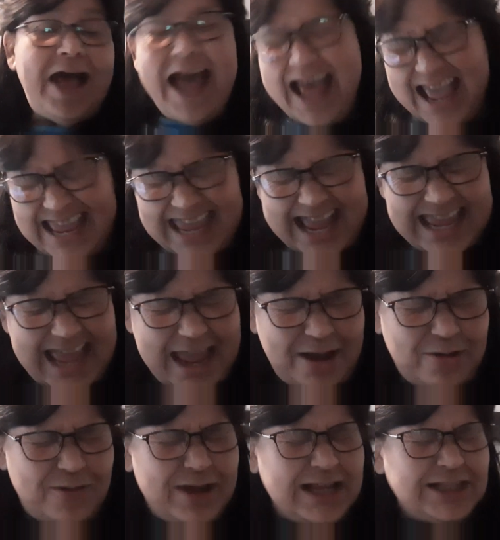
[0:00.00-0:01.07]
Ay, ay, ay,
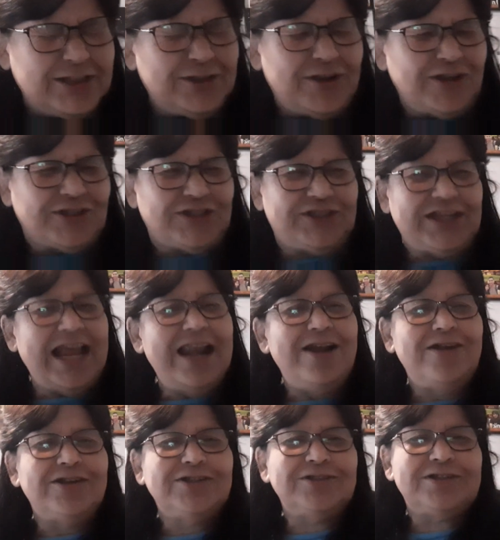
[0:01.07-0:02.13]
con esos
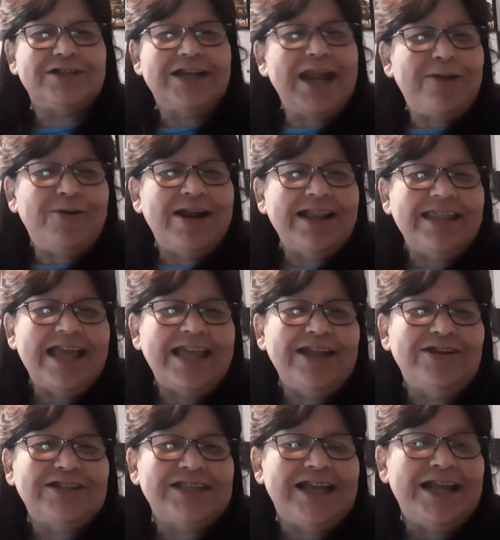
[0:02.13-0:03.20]
celos. Recuerde aquí
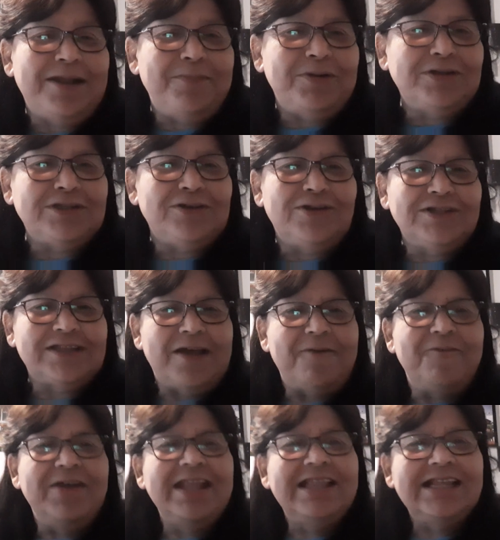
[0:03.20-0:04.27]
no se gana, pero se goza.
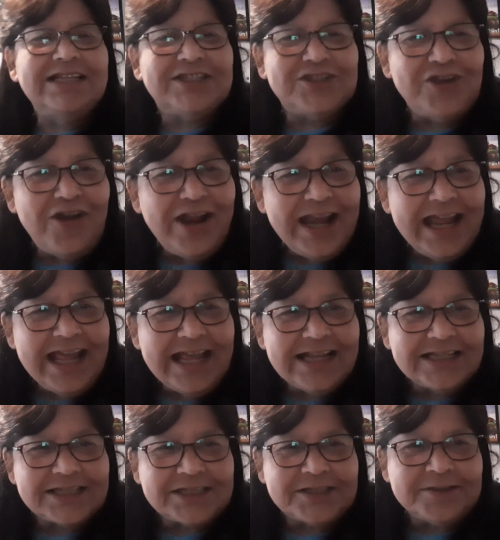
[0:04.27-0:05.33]

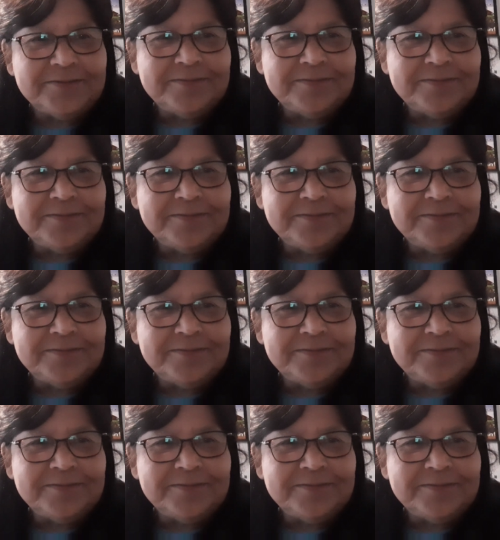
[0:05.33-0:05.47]
Bendiciones.